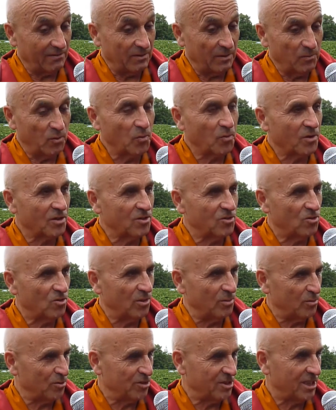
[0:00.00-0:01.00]
qu'il avait le plus précieux,
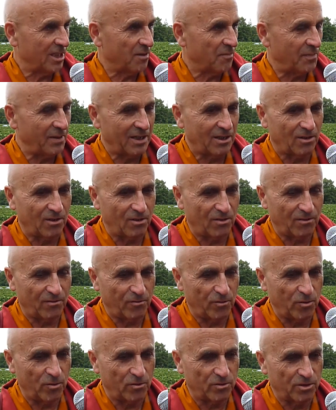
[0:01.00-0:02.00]
et mon cher père, euh,
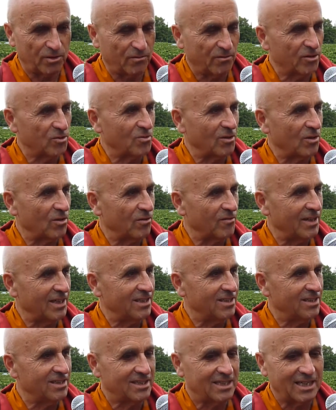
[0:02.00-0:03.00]
feu Jean-François
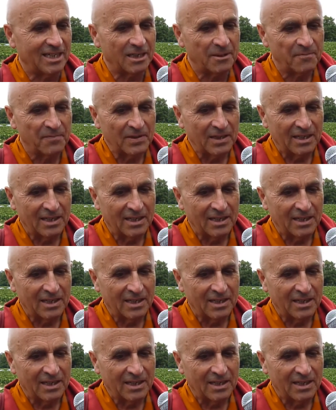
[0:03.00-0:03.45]
Revel, disait